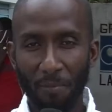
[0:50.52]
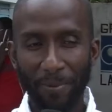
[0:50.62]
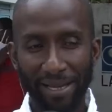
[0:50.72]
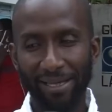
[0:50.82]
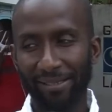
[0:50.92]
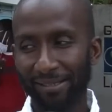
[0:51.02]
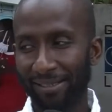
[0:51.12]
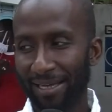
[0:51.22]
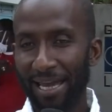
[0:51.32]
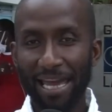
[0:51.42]
prêts.
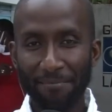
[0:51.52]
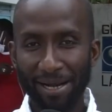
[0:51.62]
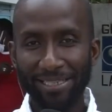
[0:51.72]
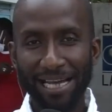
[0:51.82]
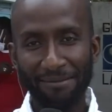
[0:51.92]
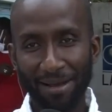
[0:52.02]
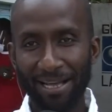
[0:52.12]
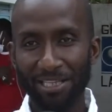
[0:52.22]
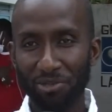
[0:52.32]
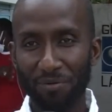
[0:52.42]
Et mentalement,
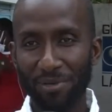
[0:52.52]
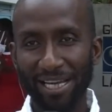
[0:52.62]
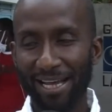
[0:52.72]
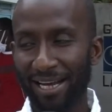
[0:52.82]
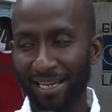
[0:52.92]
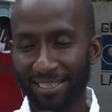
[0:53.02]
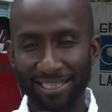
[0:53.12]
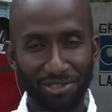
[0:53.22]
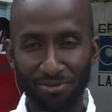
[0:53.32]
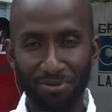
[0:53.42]
ils sont bien à l'aise.
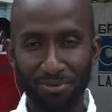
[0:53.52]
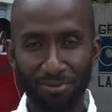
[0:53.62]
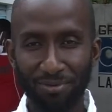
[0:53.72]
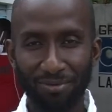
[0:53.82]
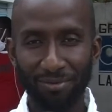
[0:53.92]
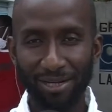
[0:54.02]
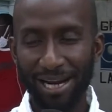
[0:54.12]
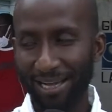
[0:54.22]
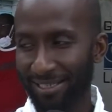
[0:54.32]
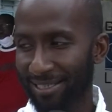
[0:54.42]
Ils sont
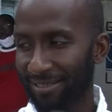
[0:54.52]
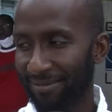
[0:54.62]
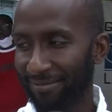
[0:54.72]
relax.